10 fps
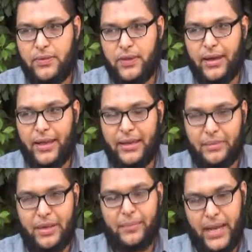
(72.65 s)

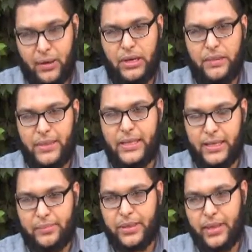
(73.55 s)
فيعني بنحاول نبني
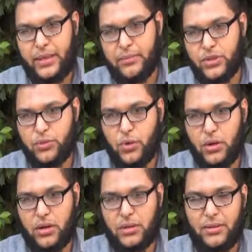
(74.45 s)
كيان بجد مش
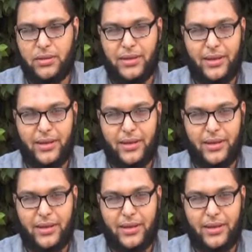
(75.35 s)
مجرد